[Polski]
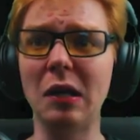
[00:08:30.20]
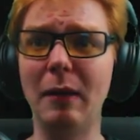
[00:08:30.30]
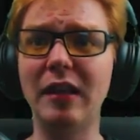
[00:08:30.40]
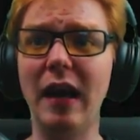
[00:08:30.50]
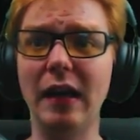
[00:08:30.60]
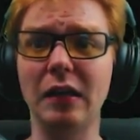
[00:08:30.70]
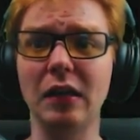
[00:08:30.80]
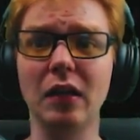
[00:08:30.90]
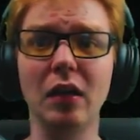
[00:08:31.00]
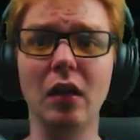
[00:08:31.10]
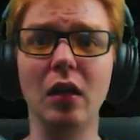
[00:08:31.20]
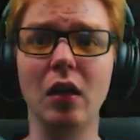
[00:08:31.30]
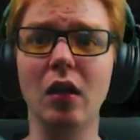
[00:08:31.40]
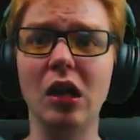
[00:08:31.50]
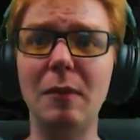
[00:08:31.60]
Chyba tak.
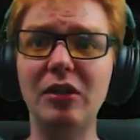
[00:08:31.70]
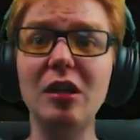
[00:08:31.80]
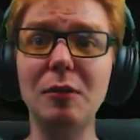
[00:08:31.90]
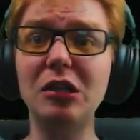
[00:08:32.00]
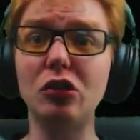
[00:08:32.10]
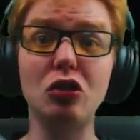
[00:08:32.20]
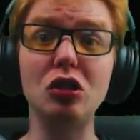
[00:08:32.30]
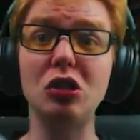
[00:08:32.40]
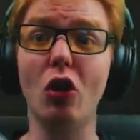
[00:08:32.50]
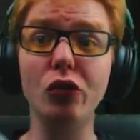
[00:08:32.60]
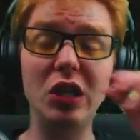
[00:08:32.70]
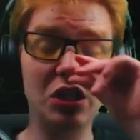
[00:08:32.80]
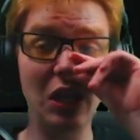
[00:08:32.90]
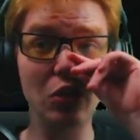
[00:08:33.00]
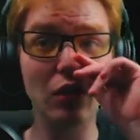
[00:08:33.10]
Chyba teraz będzie coś
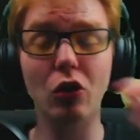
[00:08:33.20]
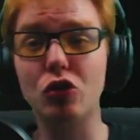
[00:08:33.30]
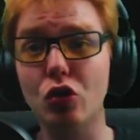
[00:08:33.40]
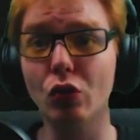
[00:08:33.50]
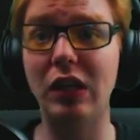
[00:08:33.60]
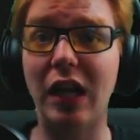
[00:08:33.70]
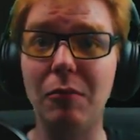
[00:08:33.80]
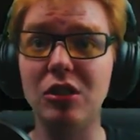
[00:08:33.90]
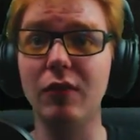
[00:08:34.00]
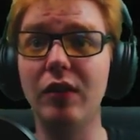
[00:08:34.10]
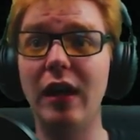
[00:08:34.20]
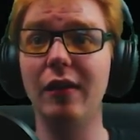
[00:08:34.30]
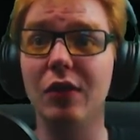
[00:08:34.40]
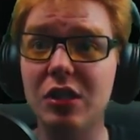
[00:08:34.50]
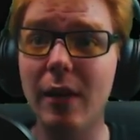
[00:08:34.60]
odniesienie do jego córki, tak mi się
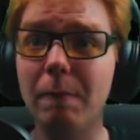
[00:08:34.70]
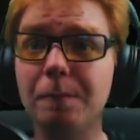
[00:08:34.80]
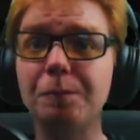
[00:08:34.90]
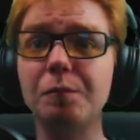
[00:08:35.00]
wydaje, wiecie?